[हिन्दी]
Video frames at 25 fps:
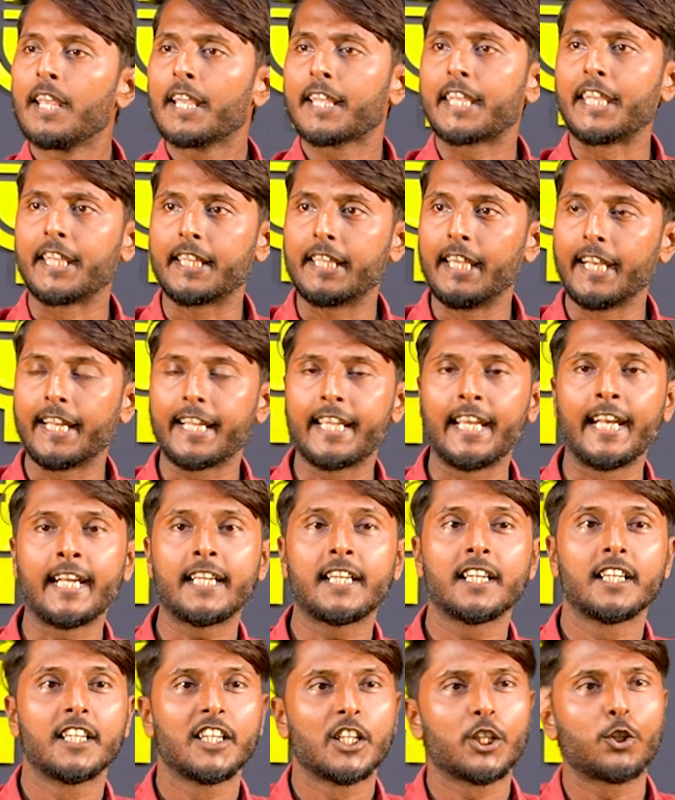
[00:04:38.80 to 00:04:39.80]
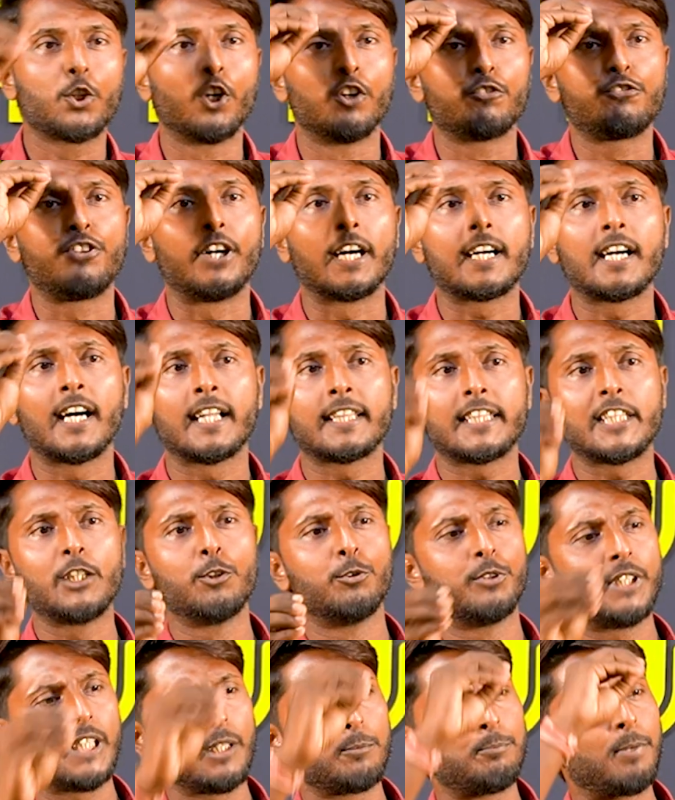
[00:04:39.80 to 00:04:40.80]
कि गिरगिट तो फ़कत
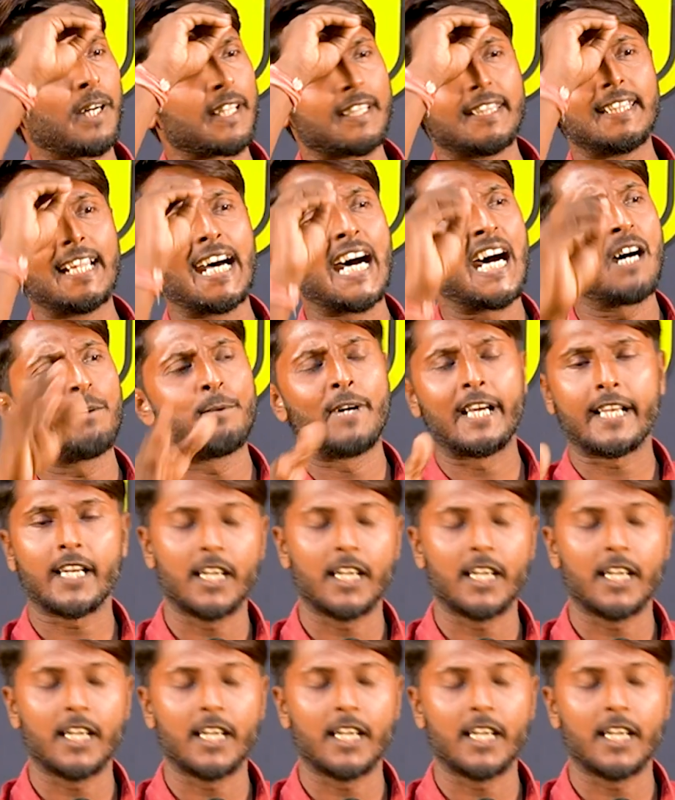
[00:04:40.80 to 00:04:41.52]
यूं ही बदनाम है